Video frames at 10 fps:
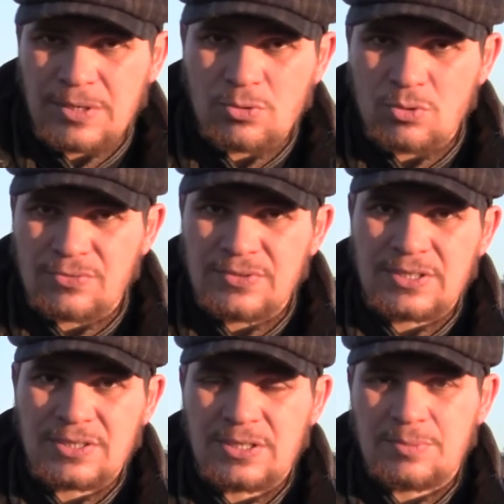переход в
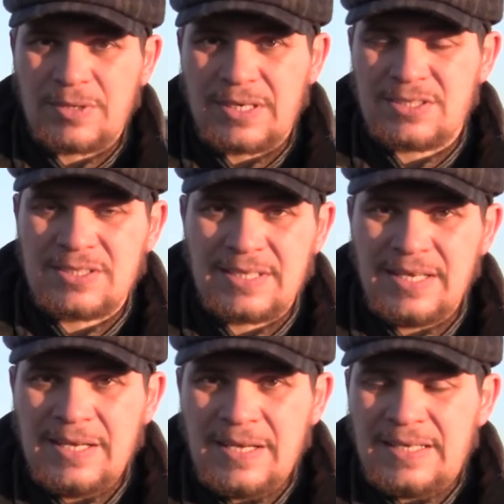интернет-магазин
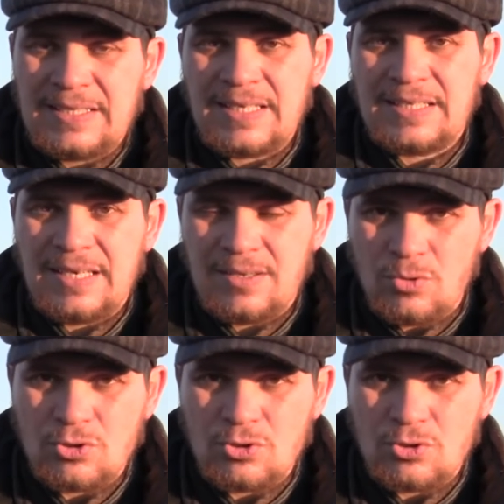и так далее.